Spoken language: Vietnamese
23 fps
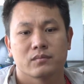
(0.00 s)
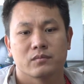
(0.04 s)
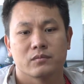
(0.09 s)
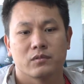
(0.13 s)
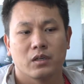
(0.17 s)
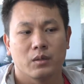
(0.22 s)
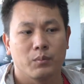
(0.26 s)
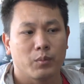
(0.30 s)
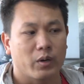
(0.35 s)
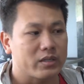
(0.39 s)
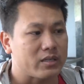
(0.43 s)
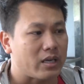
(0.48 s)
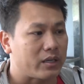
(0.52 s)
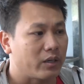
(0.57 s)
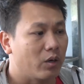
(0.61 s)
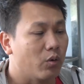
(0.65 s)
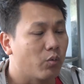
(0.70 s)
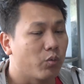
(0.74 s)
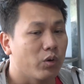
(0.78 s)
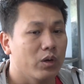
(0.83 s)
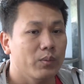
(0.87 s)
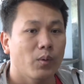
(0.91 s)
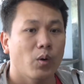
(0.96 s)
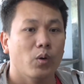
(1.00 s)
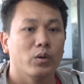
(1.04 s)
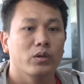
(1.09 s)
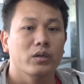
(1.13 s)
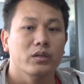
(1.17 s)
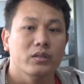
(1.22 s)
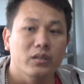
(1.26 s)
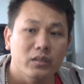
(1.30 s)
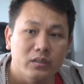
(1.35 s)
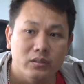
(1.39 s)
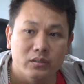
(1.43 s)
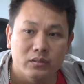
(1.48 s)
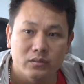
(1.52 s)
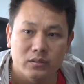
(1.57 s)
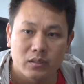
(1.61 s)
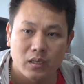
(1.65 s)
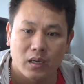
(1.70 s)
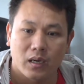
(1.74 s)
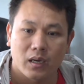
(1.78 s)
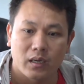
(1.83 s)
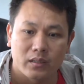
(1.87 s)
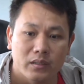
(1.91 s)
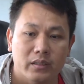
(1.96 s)
với một cái giải đấu quy mô như như,
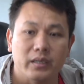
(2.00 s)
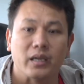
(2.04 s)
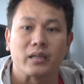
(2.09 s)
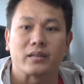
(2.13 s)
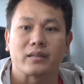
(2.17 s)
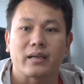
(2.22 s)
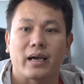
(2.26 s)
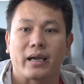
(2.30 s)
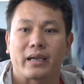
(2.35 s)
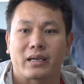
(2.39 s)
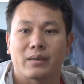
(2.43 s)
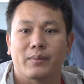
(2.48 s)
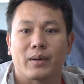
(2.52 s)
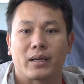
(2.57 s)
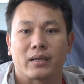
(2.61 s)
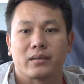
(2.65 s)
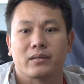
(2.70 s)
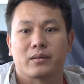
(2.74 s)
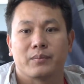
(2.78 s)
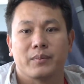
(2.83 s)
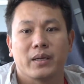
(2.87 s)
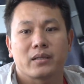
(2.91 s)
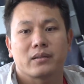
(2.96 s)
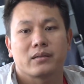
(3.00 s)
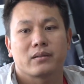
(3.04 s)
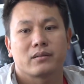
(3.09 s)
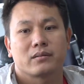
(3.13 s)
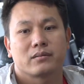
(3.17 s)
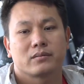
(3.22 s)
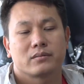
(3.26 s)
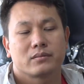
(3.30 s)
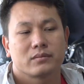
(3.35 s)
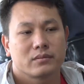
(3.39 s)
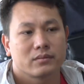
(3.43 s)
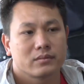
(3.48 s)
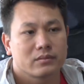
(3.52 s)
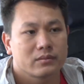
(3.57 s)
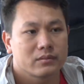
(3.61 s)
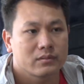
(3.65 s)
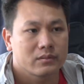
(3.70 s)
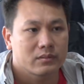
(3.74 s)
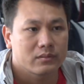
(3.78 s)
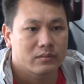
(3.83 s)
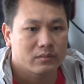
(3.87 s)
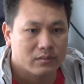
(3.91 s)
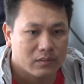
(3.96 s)
như hiện tại các bạn được biết
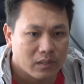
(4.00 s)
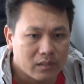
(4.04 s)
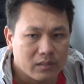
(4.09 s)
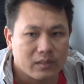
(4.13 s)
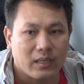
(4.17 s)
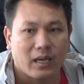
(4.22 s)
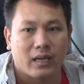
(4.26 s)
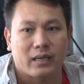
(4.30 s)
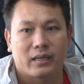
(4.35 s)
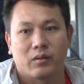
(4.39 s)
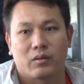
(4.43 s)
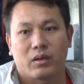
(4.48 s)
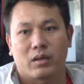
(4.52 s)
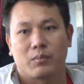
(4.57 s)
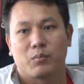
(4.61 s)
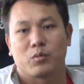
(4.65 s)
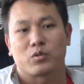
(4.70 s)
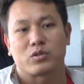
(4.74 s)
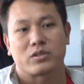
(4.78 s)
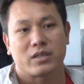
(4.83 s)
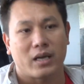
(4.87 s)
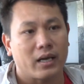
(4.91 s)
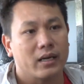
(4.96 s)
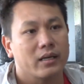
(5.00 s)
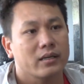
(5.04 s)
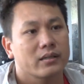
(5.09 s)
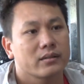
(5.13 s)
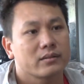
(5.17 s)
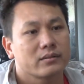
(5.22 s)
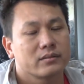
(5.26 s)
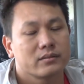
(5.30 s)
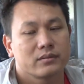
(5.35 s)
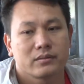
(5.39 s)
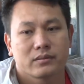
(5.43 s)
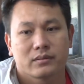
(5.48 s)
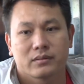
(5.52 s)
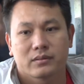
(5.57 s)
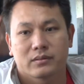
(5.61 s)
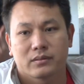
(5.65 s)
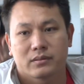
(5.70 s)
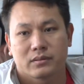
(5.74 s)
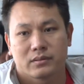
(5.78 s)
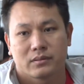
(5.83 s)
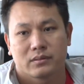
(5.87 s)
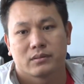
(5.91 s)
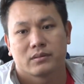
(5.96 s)
tất cả đều là một xã
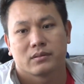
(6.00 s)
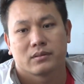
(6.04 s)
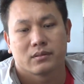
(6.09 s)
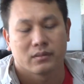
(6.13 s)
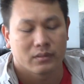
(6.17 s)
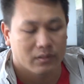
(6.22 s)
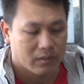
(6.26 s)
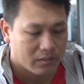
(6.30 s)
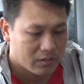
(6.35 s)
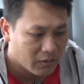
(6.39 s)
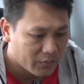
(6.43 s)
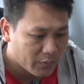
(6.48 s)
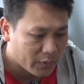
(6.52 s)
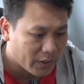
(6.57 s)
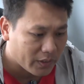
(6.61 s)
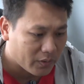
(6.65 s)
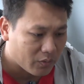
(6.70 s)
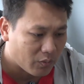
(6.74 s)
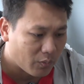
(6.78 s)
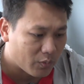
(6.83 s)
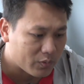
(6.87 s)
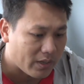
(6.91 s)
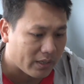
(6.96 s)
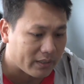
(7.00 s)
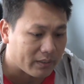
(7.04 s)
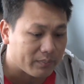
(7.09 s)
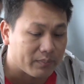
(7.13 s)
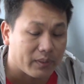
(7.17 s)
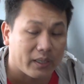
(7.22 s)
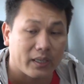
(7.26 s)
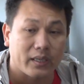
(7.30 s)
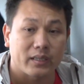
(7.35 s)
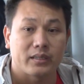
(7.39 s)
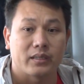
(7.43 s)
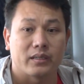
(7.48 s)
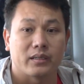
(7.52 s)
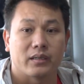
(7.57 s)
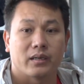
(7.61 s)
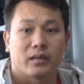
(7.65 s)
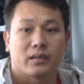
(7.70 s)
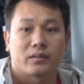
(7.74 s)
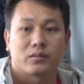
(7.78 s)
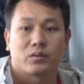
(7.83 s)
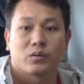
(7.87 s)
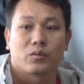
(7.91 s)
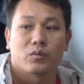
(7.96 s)
chức vô địch của giải năm nay thì
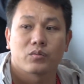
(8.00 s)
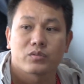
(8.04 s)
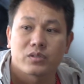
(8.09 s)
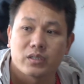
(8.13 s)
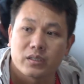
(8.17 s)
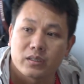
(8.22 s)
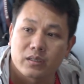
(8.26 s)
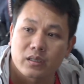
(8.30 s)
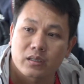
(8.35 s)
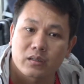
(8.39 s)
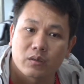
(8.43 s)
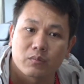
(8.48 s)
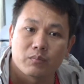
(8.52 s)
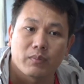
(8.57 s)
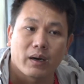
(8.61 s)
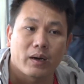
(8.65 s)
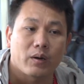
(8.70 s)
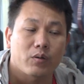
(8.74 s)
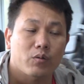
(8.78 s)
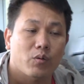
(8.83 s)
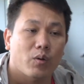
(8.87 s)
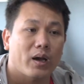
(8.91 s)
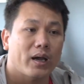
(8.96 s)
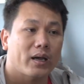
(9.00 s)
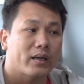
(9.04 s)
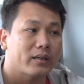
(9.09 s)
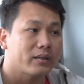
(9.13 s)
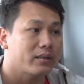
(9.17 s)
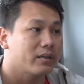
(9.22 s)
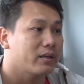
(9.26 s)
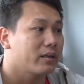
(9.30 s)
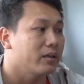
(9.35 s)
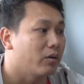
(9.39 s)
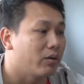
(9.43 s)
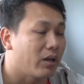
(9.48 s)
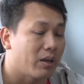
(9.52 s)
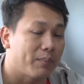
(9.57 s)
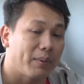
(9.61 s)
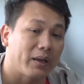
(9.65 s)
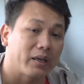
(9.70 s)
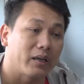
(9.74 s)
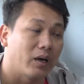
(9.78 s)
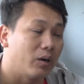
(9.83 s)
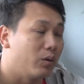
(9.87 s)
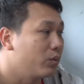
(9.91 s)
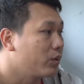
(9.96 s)
ờ, tôi cũng xin thông báo qua cái điều lệ
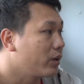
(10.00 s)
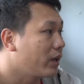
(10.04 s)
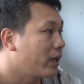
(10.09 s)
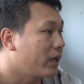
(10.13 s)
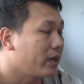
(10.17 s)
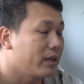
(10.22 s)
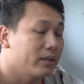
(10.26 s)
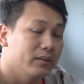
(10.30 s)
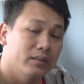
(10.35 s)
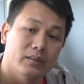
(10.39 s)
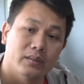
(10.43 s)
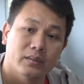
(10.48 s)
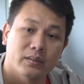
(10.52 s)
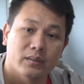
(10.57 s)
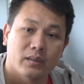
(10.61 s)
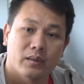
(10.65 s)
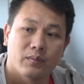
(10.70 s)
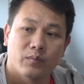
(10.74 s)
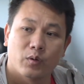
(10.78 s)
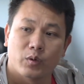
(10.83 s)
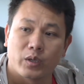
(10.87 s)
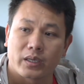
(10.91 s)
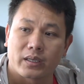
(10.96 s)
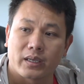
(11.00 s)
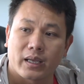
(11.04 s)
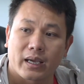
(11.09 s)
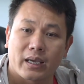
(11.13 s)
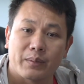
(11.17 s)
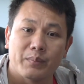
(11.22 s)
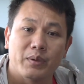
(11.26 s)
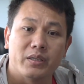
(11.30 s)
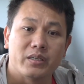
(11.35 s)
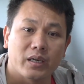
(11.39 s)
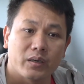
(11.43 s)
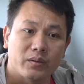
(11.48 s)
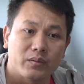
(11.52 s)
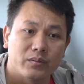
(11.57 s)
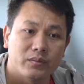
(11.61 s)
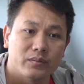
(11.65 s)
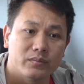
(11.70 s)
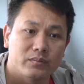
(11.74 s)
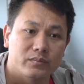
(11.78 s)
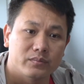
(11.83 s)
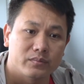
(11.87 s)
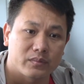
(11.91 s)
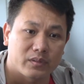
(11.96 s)
ban đầu là vô địch là 20 triệu
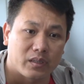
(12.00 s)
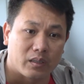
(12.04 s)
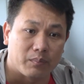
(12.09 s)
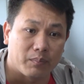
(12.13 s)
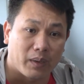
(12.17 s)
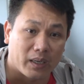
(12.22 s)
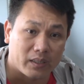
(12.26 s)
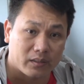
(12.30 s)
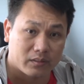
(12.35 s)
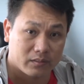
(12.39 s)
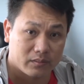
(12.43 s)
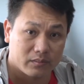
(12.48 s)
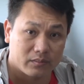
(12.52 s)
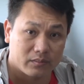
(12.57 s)
tiền mặt